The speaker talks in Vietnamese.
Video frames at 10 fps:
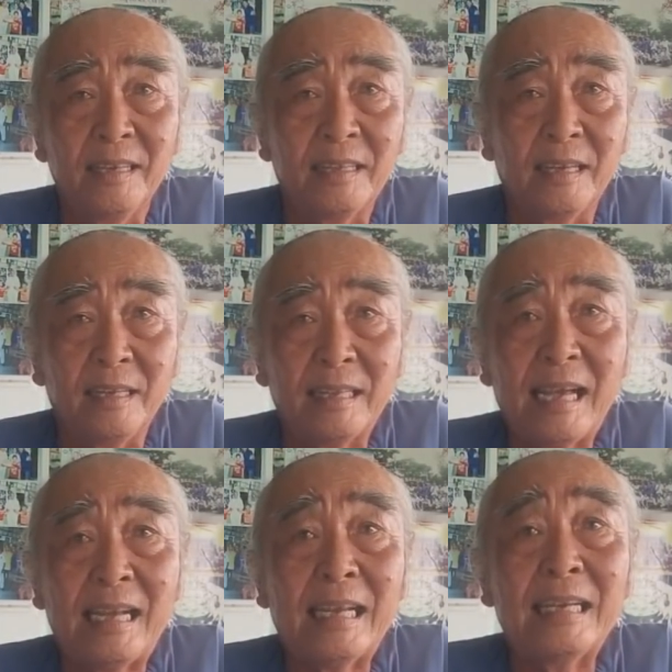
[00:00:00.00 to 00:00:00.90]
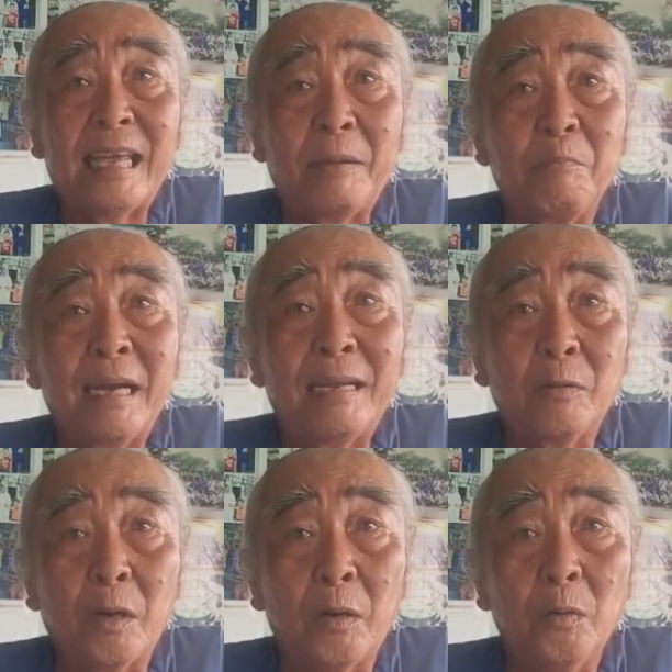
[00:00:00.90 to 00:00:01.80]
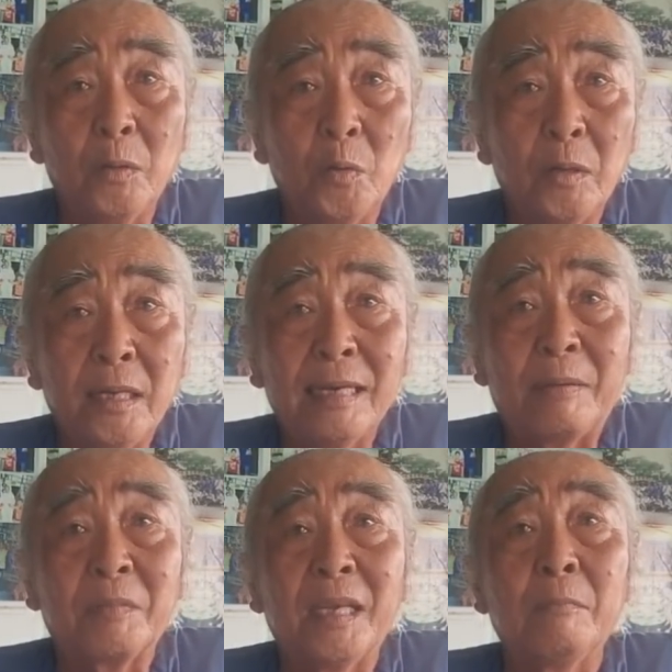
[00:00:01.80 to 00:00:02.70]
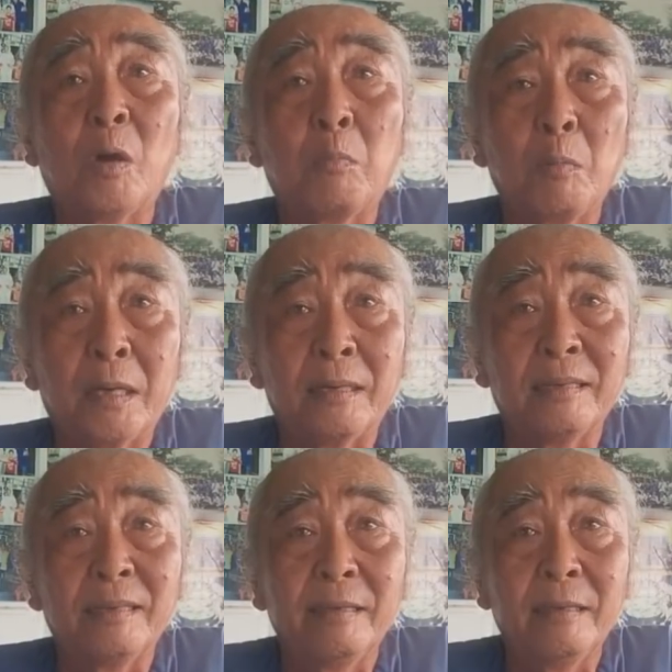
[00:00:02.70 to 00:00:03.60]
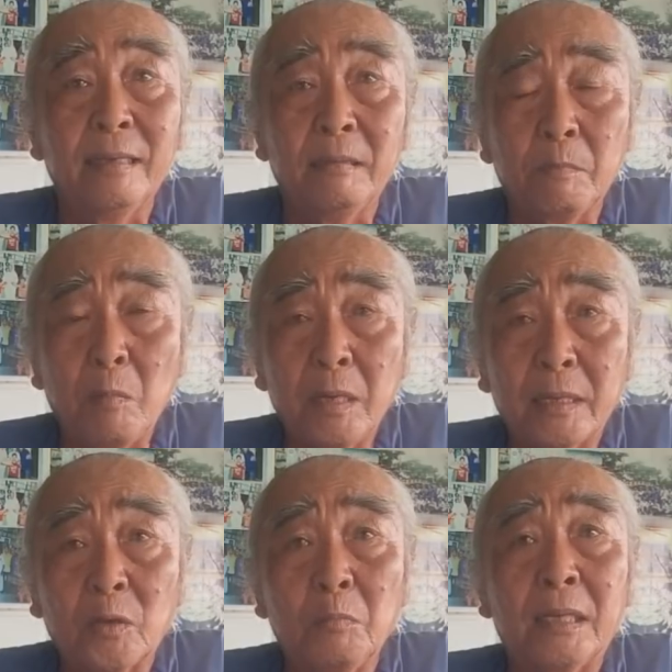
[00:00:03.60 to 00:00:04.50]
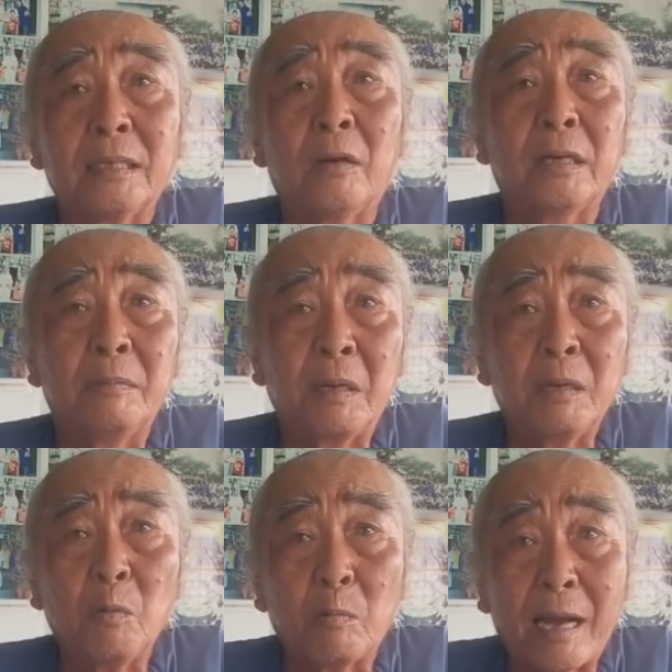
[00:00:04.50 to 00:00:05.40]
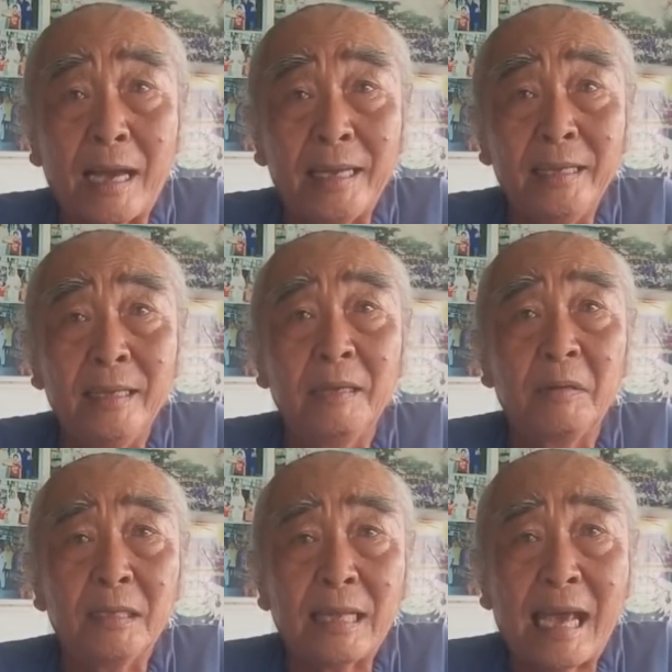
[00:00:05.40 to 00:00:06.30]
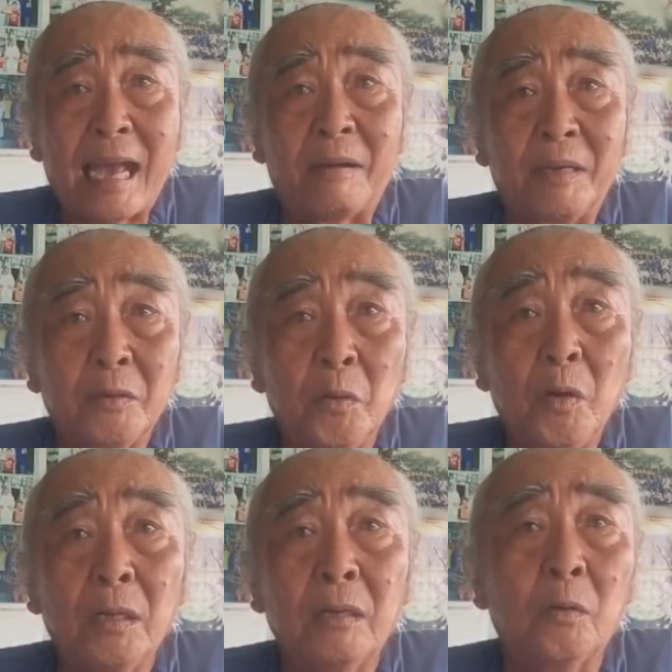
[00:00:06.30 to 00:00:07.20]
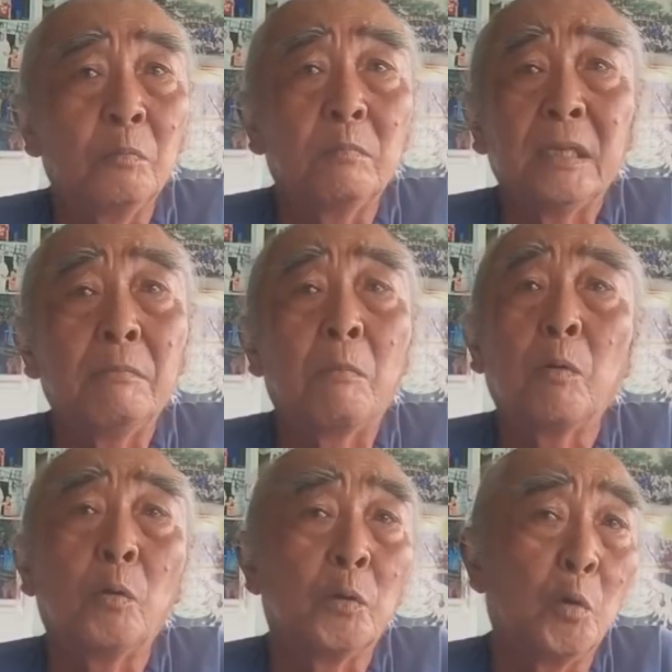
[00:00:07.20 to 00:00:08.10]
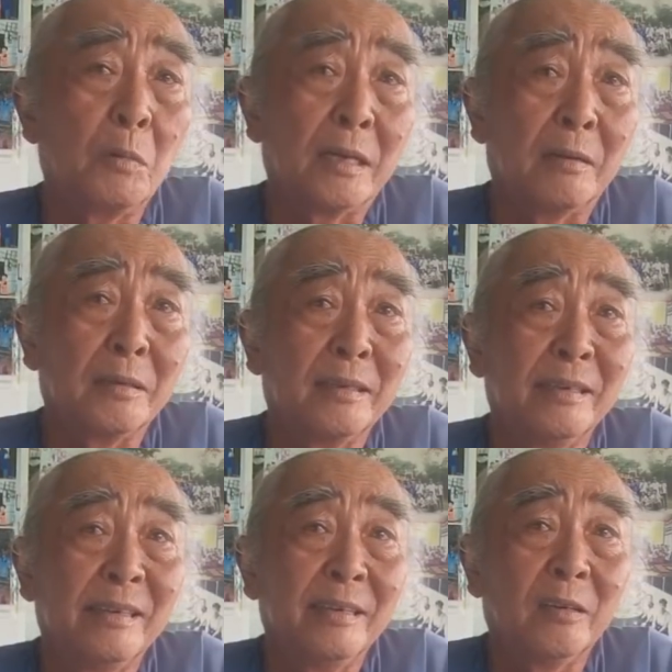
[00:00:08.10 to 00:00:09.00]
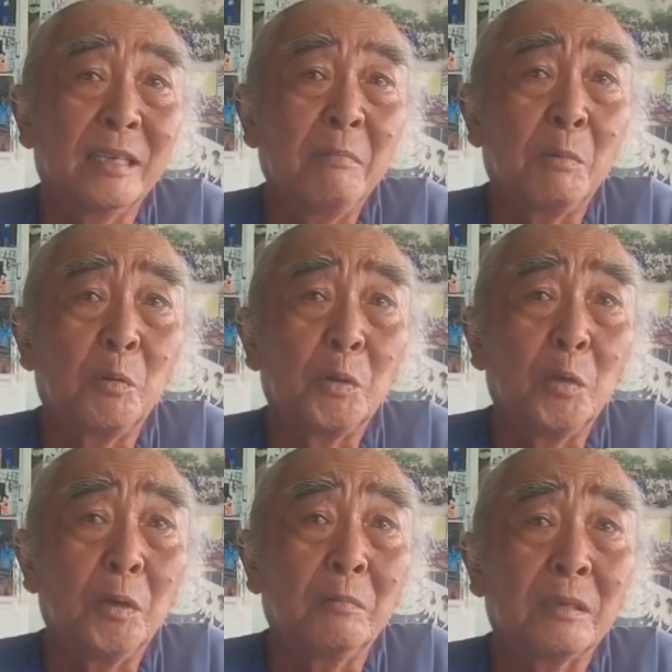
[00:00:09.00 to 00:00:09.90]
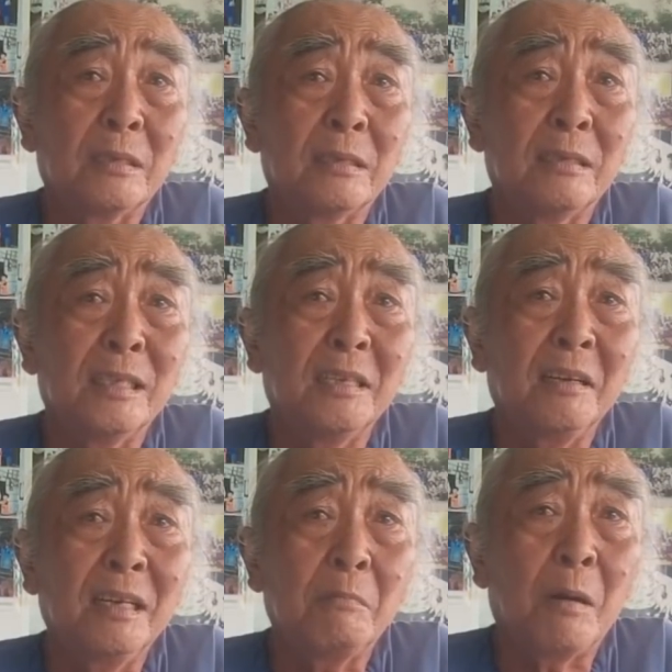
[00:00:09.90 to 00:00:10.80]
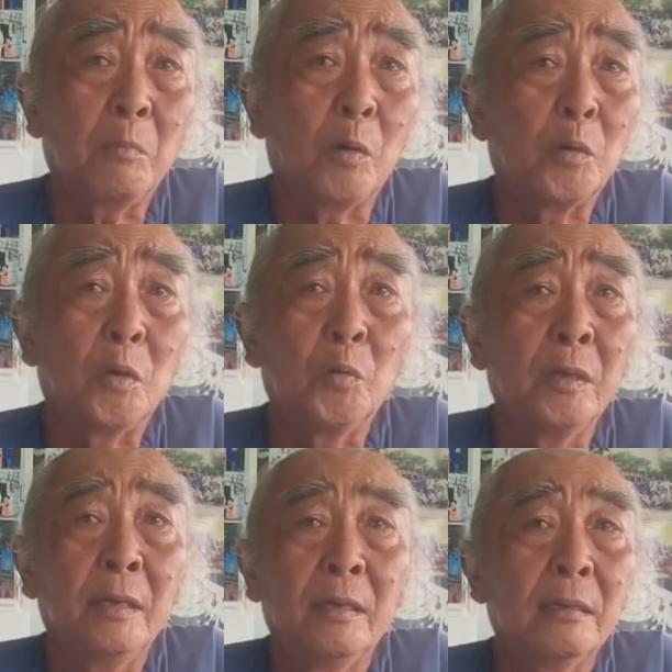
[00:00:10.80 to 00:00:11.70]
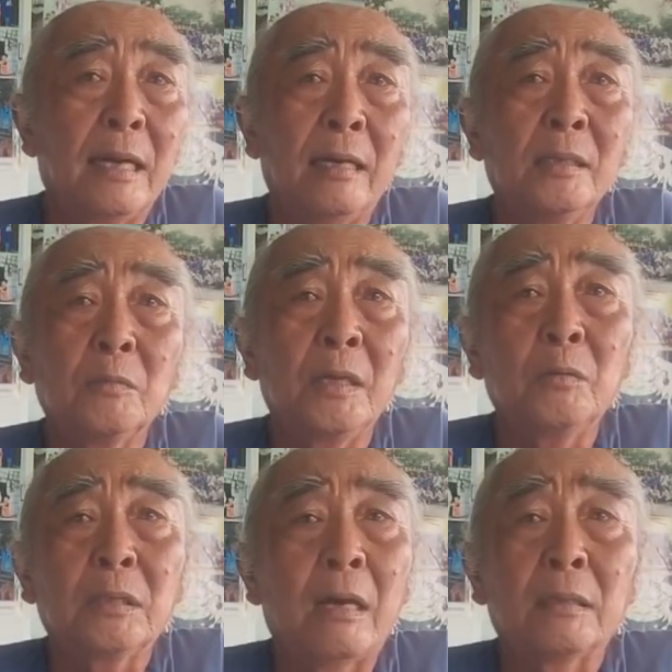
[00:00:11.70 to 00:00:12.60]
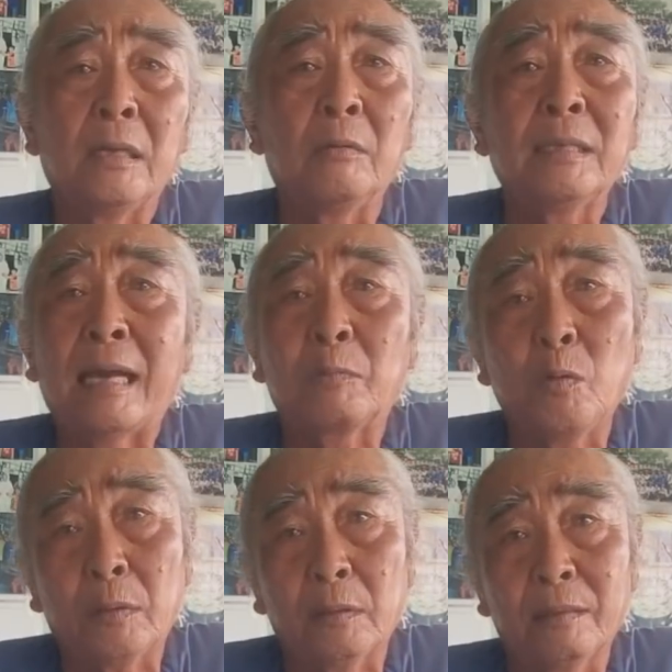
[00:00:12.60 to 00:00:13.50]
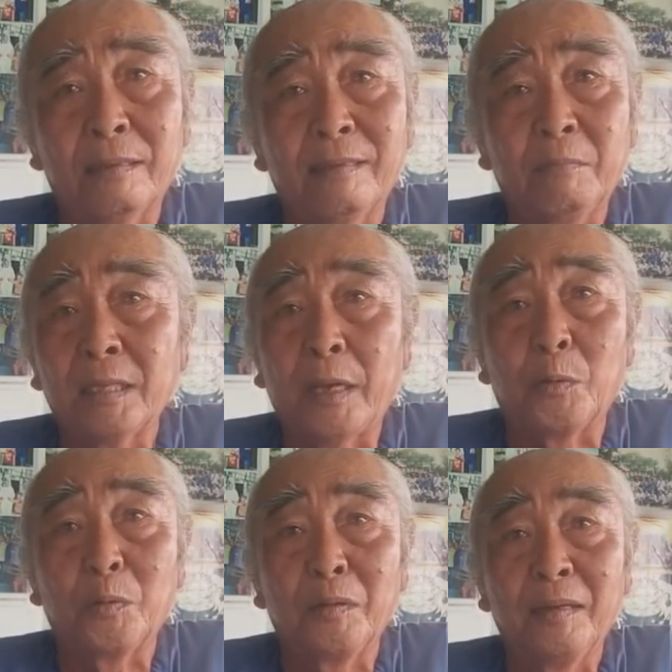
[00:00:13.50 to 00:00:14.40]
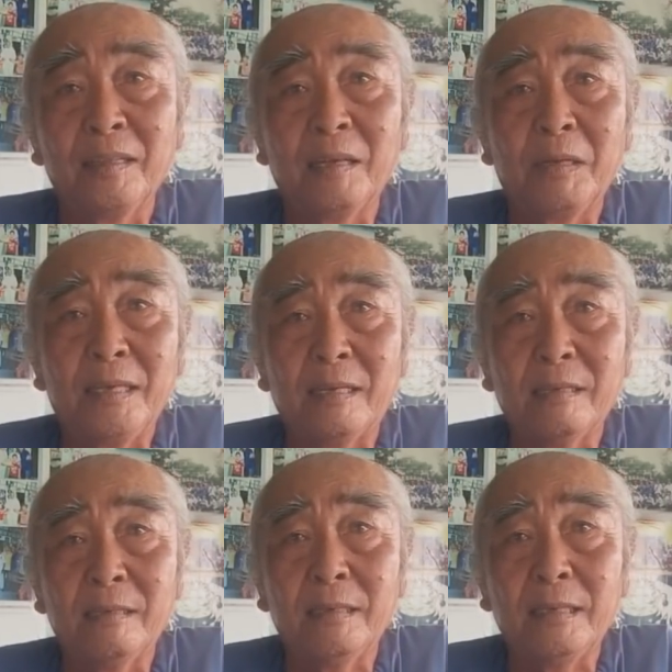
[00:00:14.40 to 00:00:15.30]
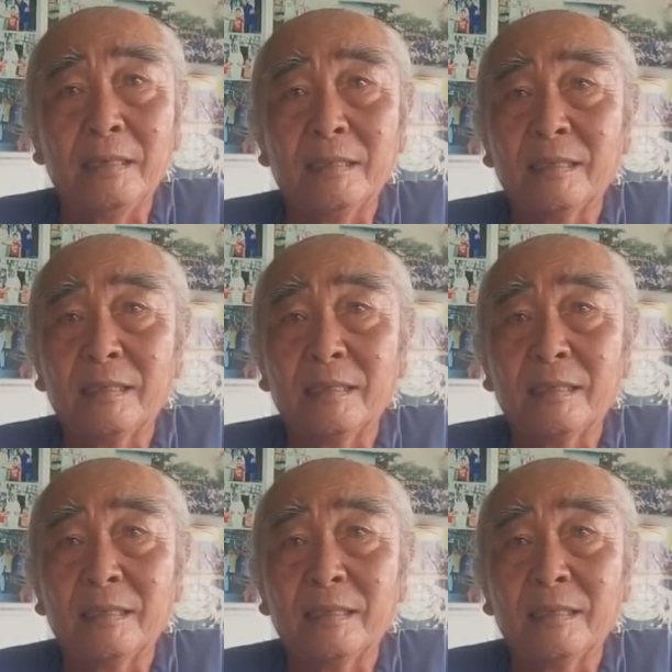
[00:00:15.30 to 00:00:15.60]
tình ta nay đẹp mai đau khổ lưu liếng làm chi một bóng hình nó, à, bóng hình của mình rồi để phánh ốc bài phải tàn phải úa nó cũng như bông phù du mà thôi con thấy bông phù du không người, người xưa nói đó bông phù du nở chút tiêu tao chịu tàn túc yeah. Dạ. tiêu thì bây giờ người